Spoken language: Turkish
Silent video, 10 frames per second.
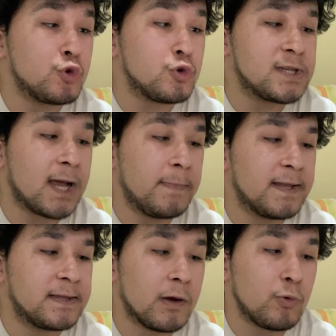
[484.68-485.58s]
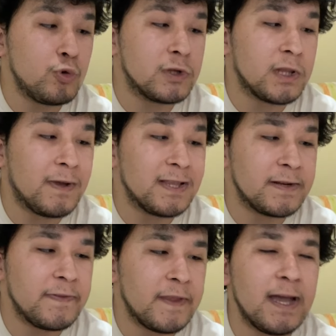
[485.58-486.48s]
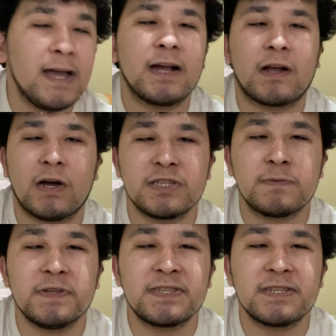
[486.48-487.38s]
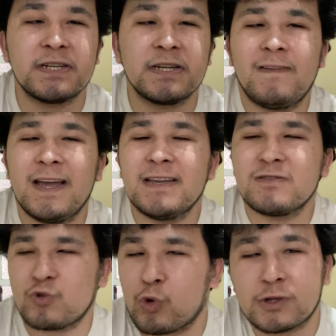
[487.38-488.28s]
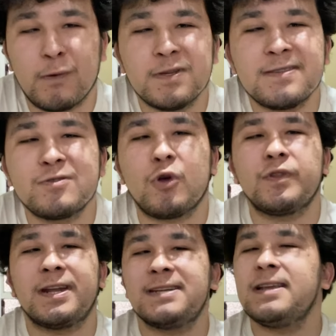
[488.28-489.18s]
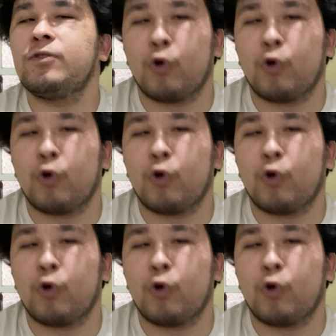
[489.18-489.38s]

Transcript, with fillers: sosyal medya uygulamalarında kasması ve zortlaması son derece